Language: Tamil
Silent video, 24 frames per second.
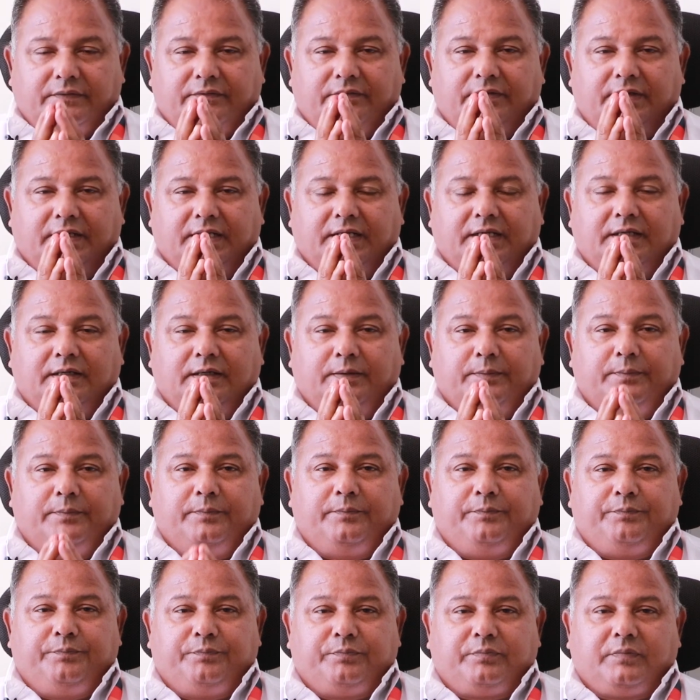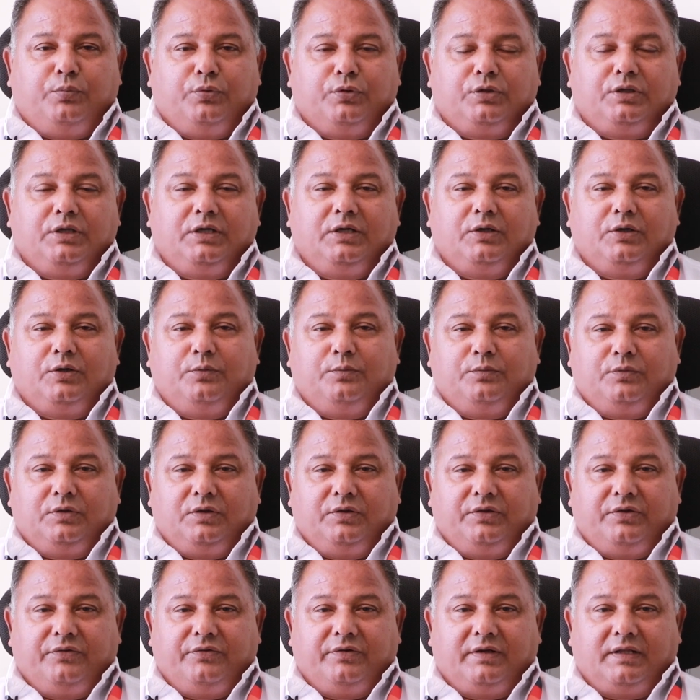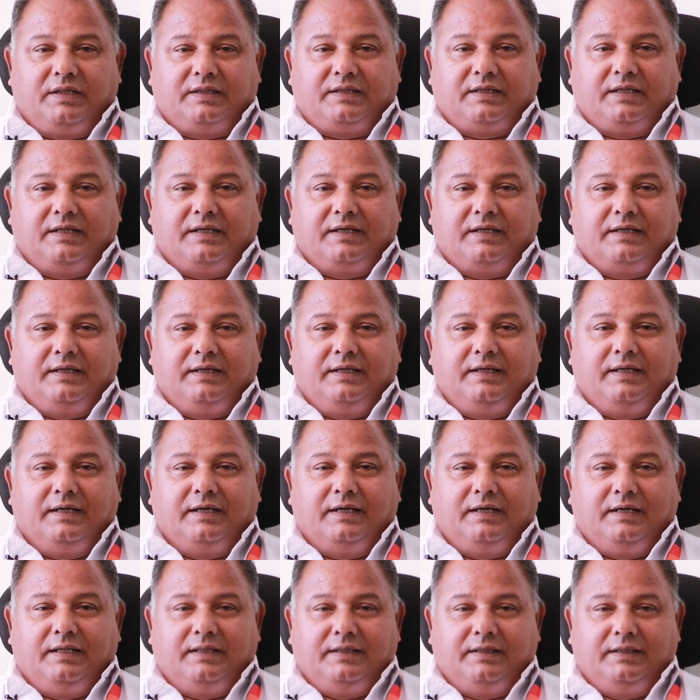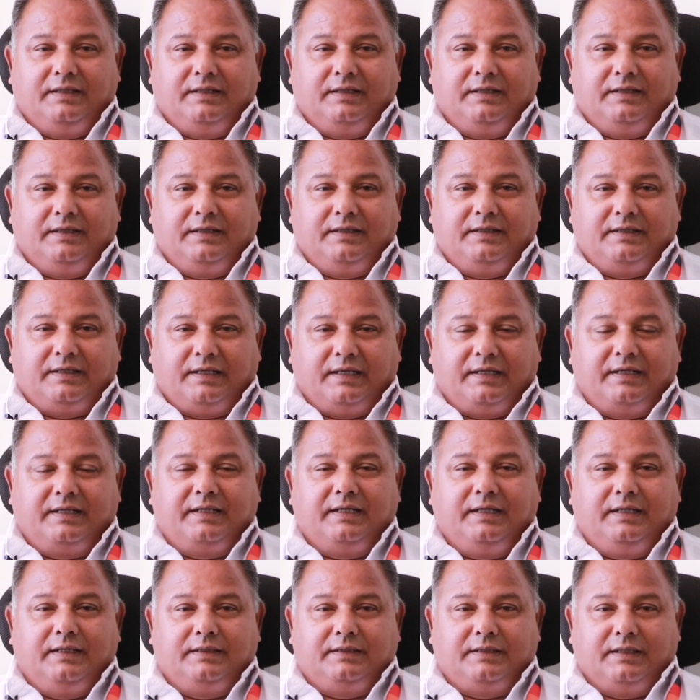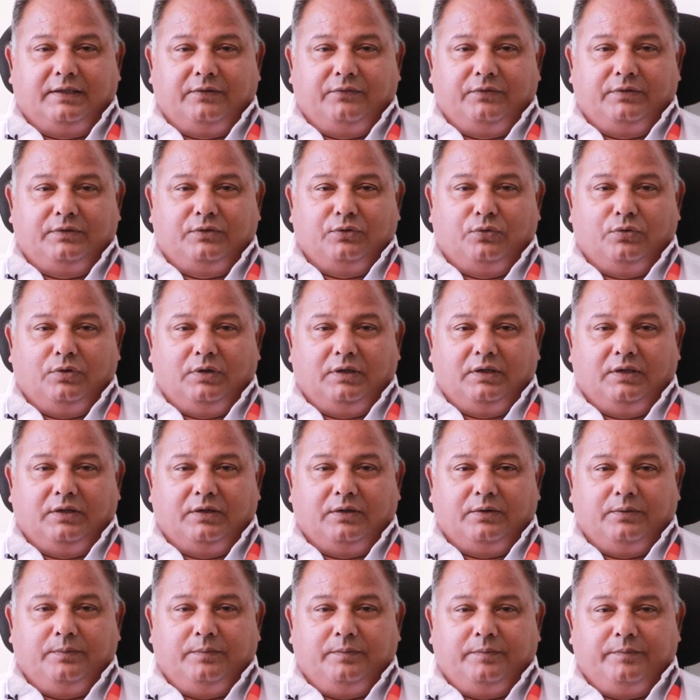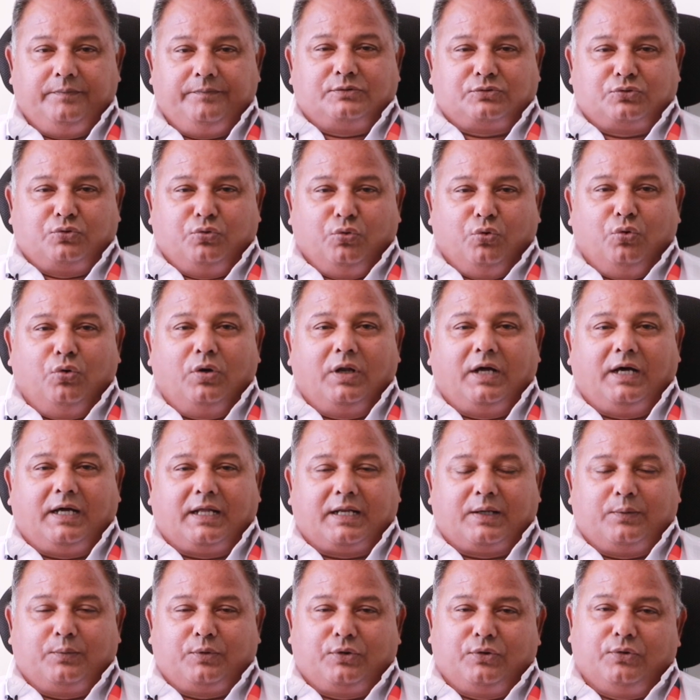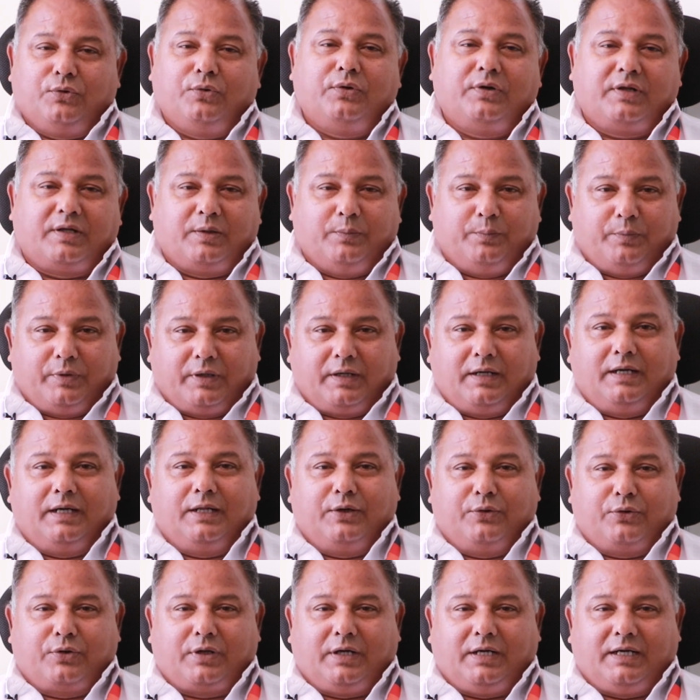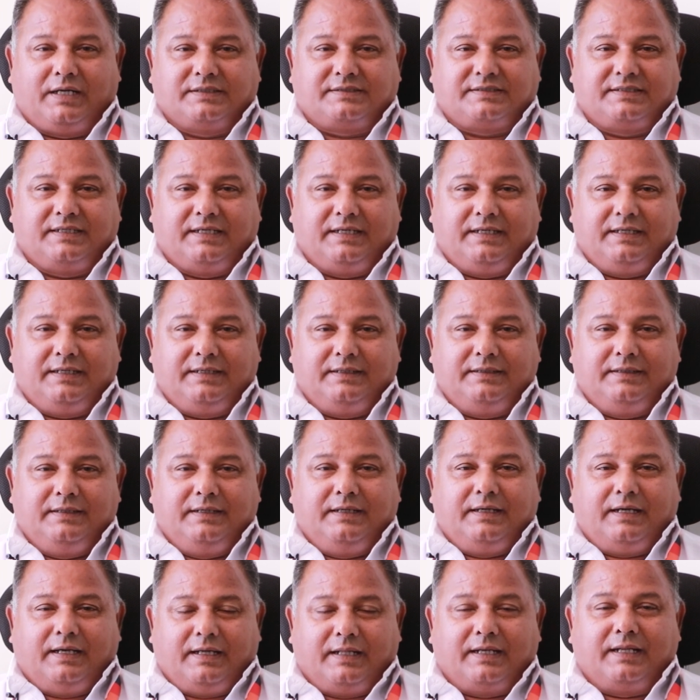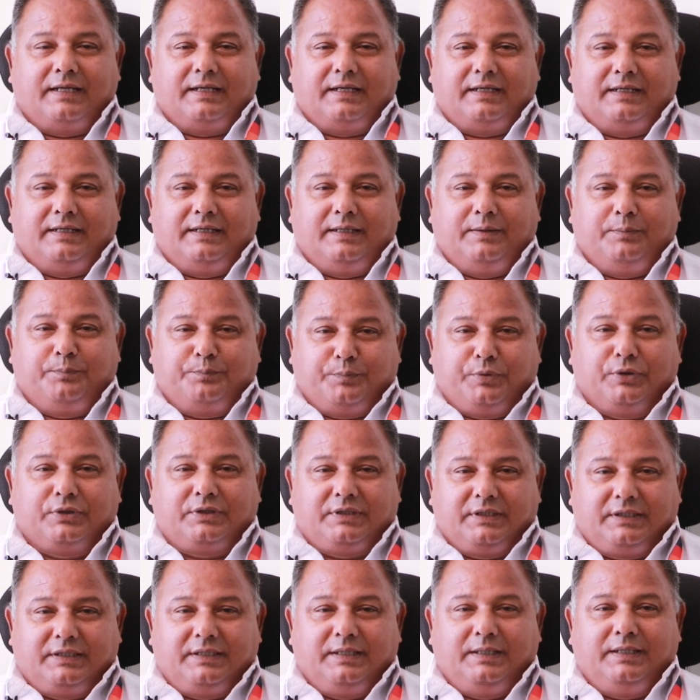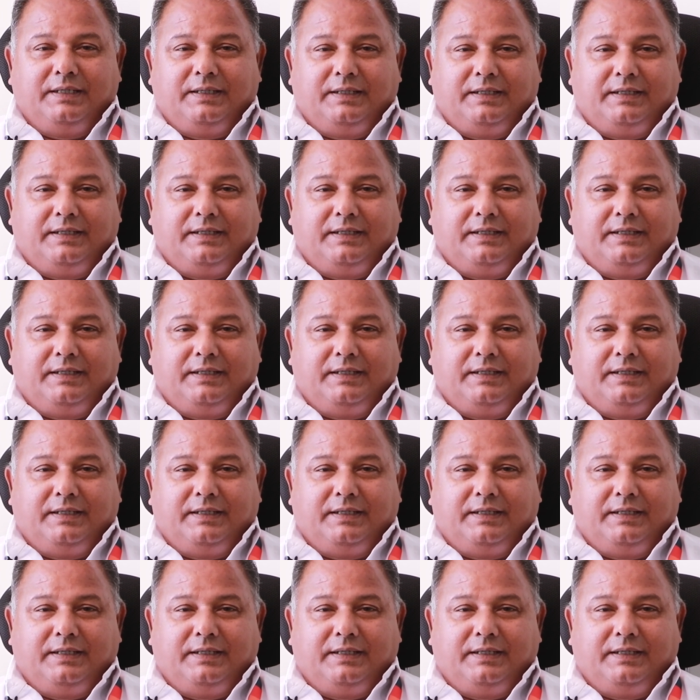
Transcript: வணக்கம் புதுயுகம் நிறுவனத்தாருக்கு எங்களது நன்றியை தெரிவித்துக் கொள்கிறோம் ஸ்கூல் ஆரம்பிக்கணும்னு ரொம்ப நாளாக ஒரு ஆசை ஆனால் இப்போதைக்கு